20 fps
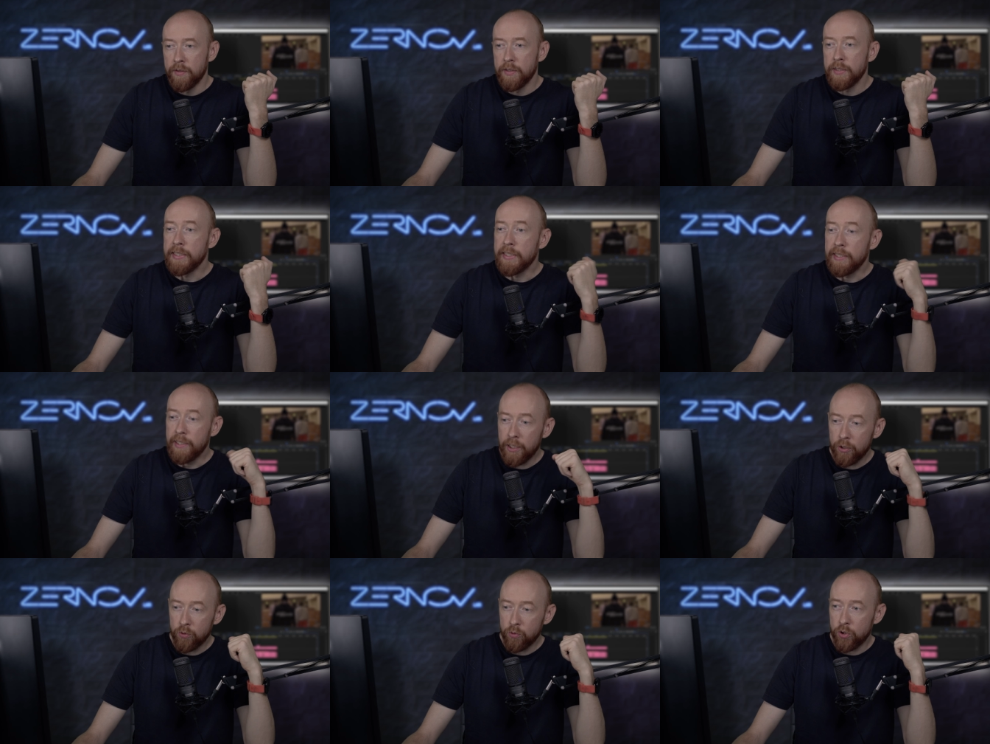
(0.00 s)

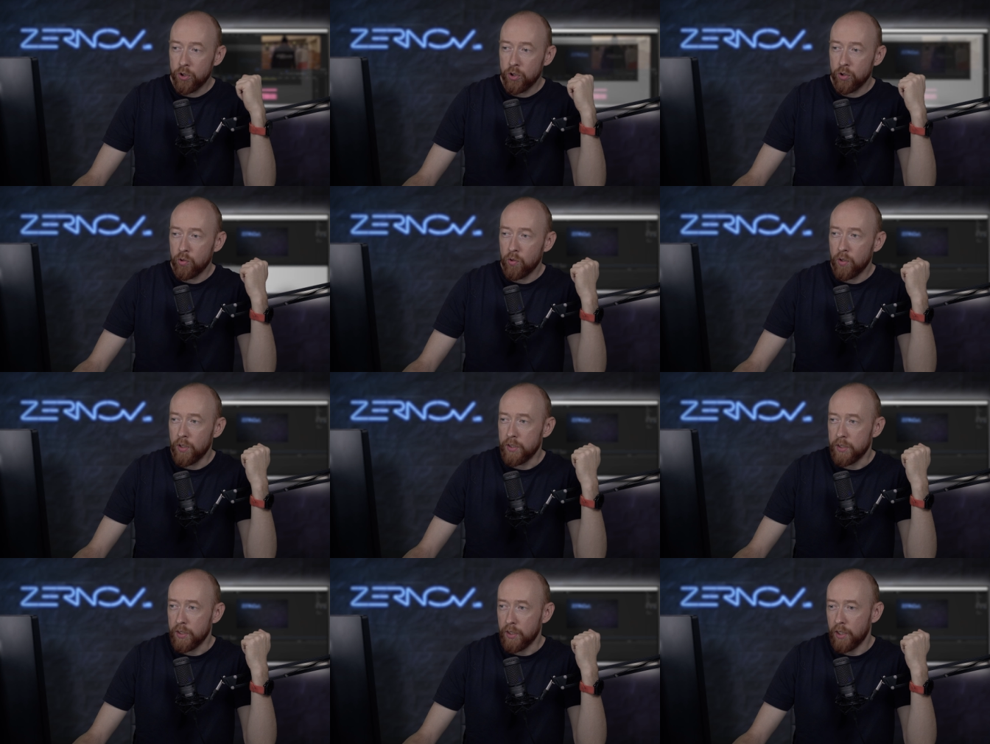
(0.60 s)
Следующий
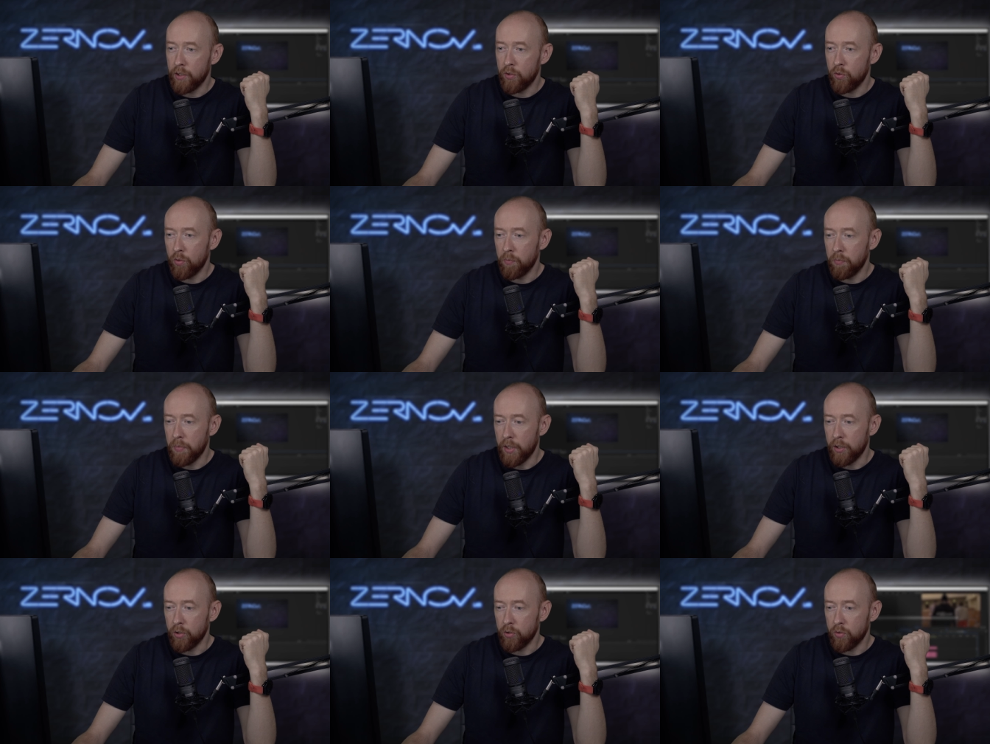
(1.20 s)
нюанс, о котором
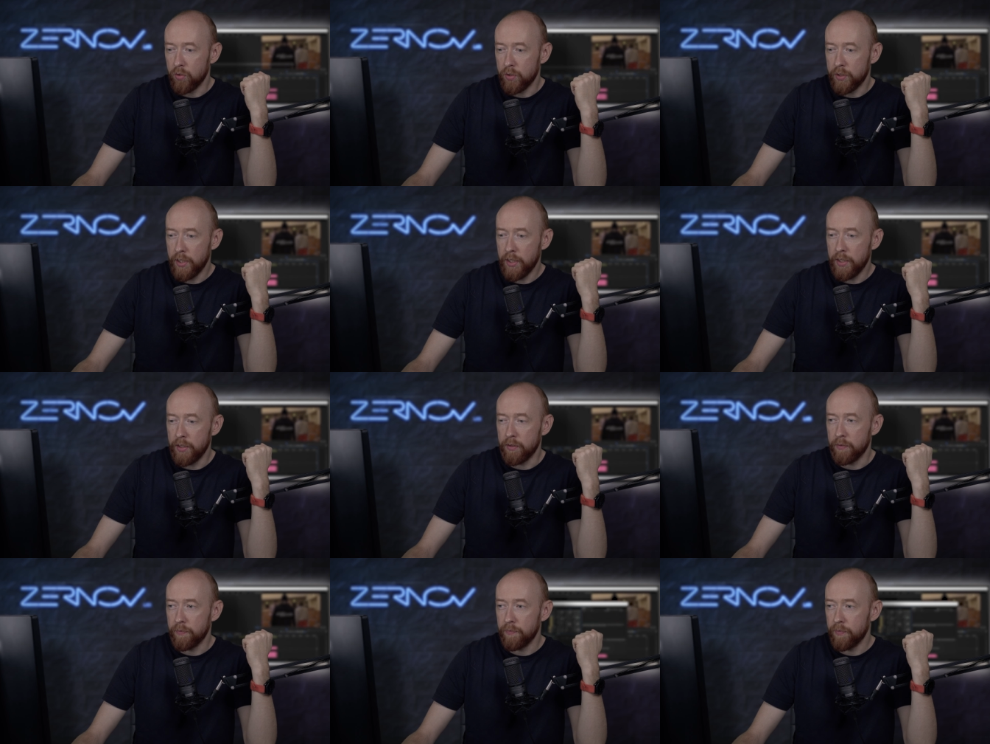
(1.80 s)
мало кто
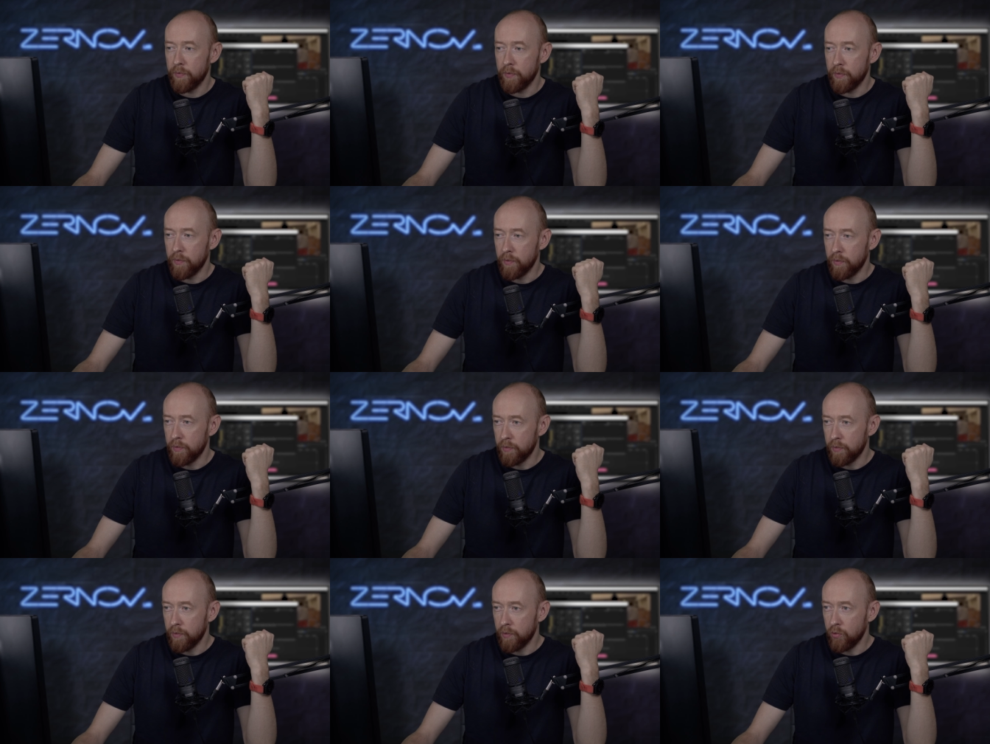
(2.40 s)
знает,
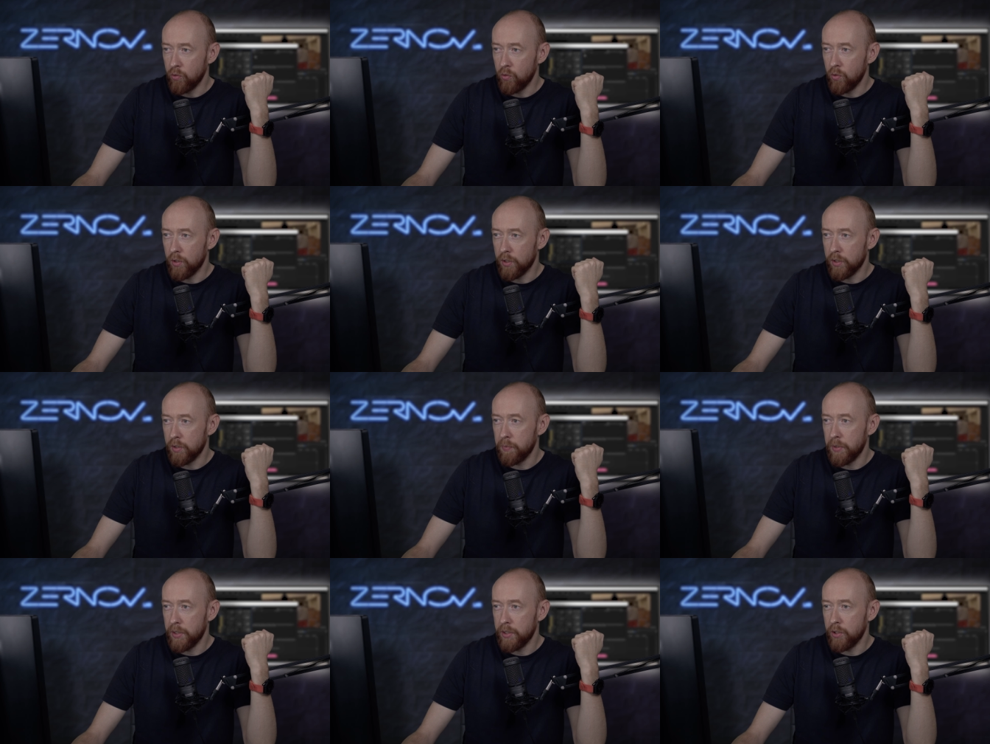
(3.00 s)

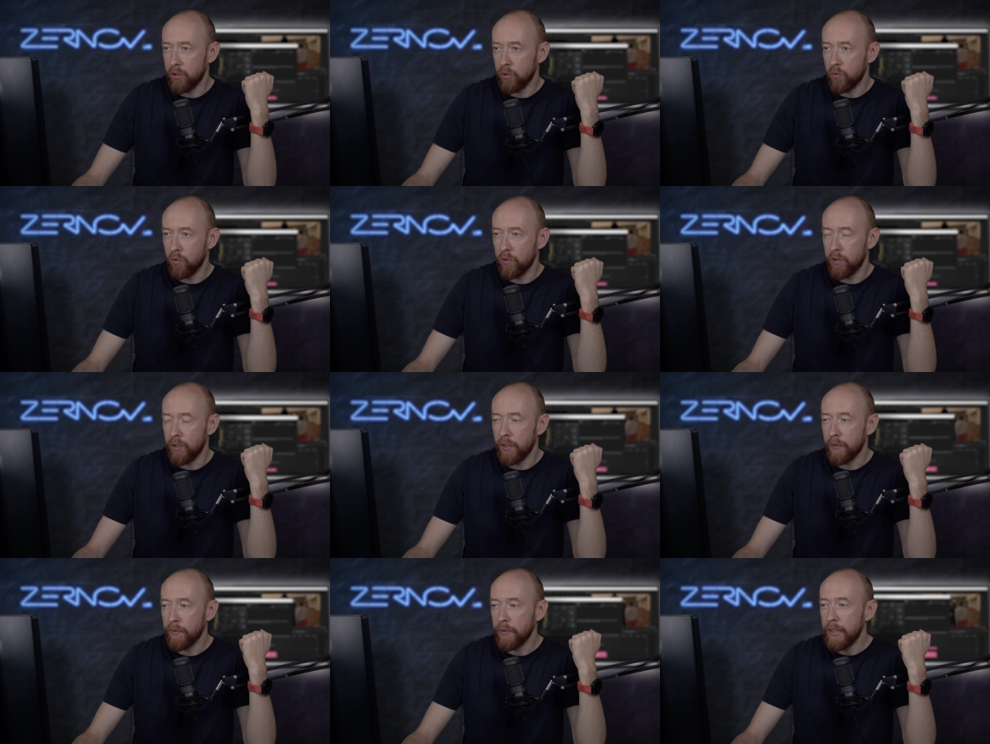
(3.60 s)
нюанс
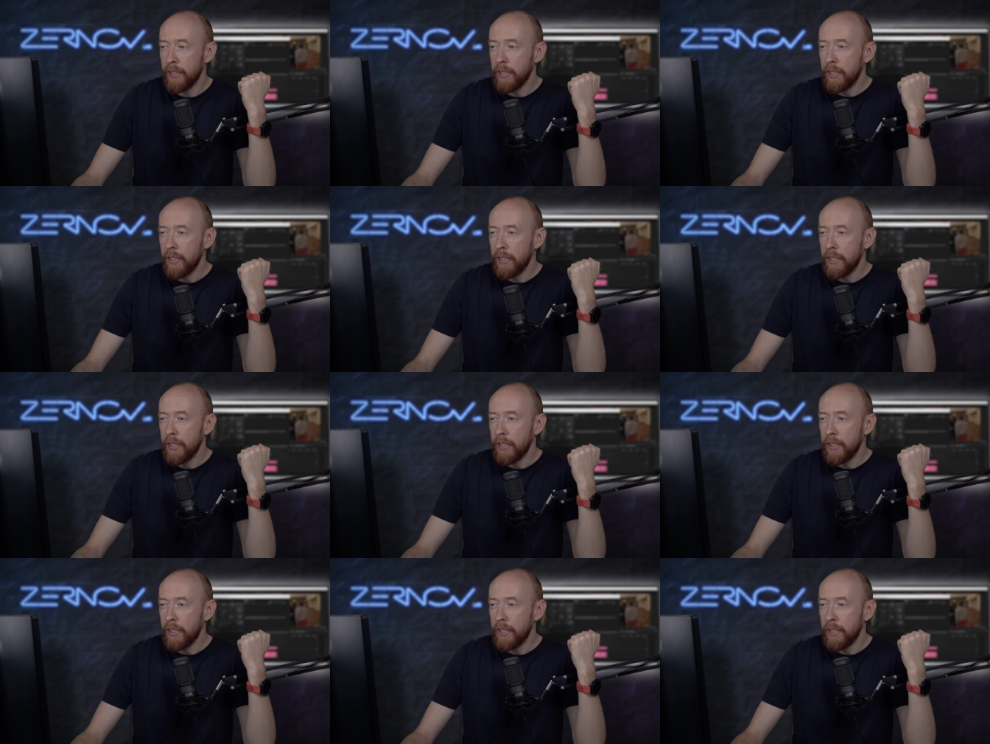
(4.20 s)
медиа-энкодера,